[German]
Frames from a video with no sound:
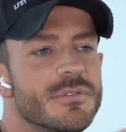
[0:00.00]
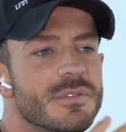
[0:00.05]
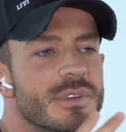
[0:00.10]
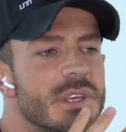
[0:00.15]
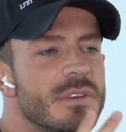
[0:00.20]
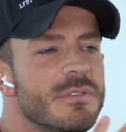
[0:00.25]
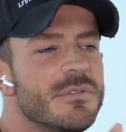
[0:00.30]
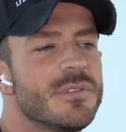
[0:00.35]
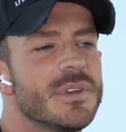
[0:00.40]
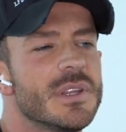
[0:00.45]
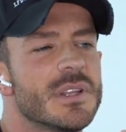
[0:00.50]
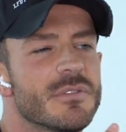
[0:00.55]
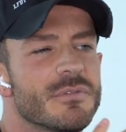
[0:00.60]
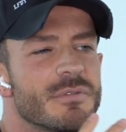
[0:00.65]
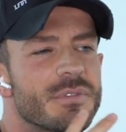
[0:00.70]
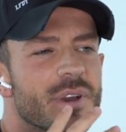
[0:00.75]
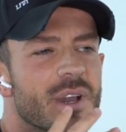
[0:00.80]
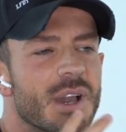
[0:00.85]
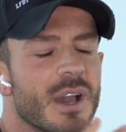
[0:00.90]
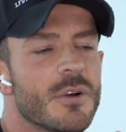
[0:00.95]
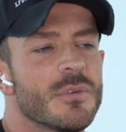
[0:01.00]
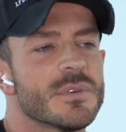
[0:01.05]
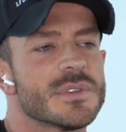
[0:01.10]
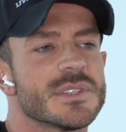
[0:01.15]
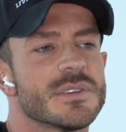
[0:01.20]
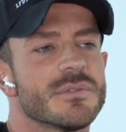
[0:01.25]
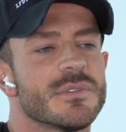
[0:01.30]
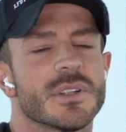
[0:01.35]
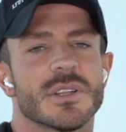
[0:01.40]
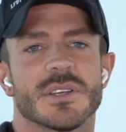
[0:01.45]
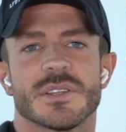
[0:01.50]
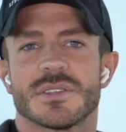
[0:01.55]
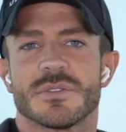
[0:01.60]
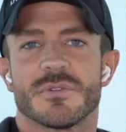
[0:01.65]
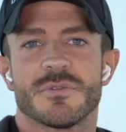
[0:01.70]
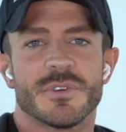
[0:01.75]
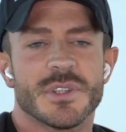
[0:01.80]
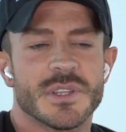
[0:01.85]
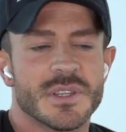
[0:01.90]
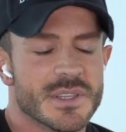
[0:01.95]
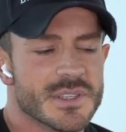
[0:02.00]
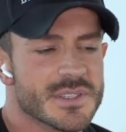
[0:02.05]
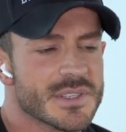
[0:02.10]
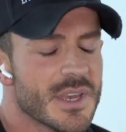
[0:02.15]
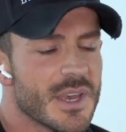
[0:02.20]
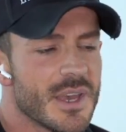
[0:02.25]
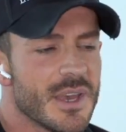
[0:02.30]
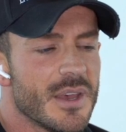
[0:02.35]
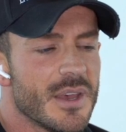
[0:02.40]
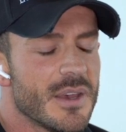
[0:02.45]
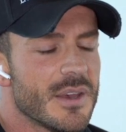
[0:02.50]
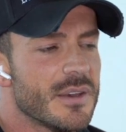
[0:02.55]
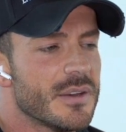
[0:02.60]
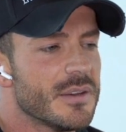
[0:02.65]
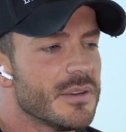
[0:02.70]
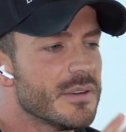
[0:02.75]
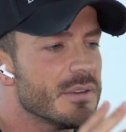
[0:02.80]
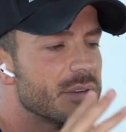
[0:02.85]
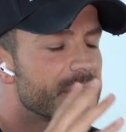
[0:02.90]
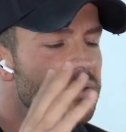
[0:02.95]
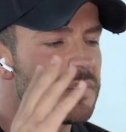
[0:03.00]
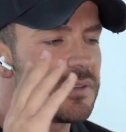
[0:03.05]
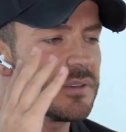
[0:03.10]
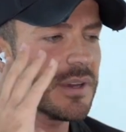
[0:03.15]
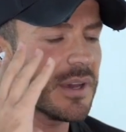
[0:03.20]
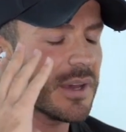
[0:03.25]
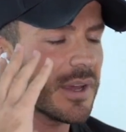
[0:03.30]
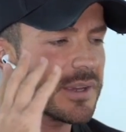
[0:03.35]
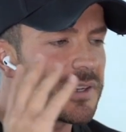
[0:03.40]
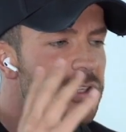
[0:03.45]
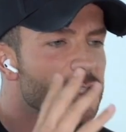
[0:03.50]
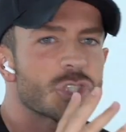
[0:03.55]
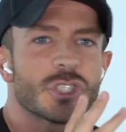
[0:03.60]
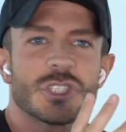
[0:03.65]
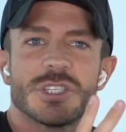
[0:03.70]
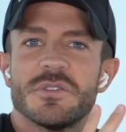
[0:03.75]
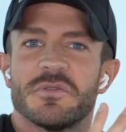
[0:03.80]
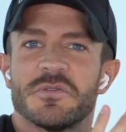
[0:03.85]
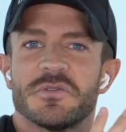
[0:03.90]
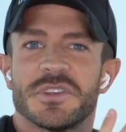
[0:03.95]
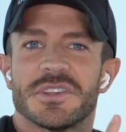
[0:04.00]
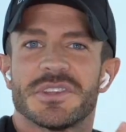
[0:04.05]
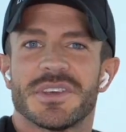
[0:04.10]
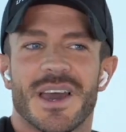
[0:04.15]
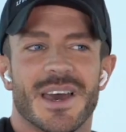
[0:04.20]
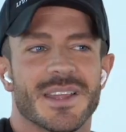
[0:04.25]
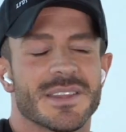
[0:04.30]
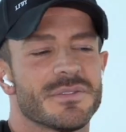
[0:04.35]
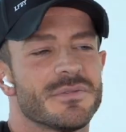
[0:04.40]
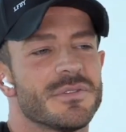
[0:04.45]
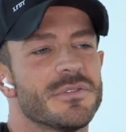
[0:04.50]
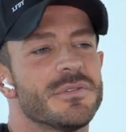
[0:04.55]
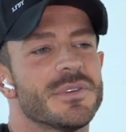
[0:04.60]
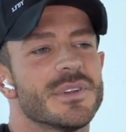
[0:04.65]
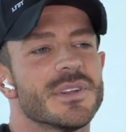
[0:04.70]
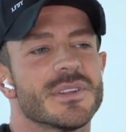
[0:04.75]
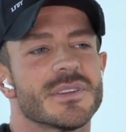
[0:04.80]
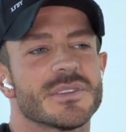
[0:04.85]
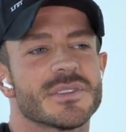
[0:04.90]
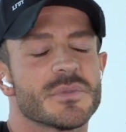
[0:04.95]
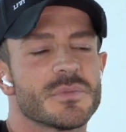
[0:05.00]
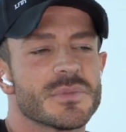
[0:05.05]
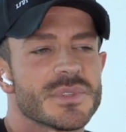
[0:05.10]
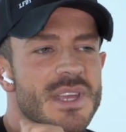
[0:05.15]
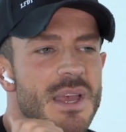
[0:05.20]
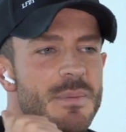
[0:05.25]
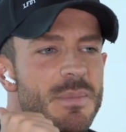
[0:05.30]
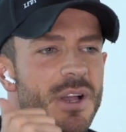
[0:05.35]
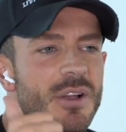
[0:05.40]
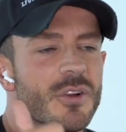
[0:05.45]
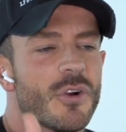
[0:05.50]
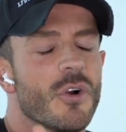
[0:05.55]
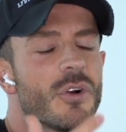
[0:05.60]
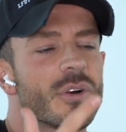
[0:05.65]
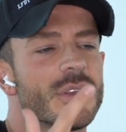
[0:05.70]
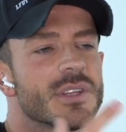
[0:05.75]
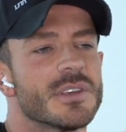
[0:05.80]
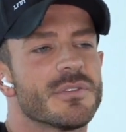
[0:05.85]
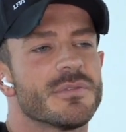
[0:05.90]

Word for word: wie viele Frauen sie wirklich zu Fitness äh, äh angestiftet hat, wie viel zum selber kochen.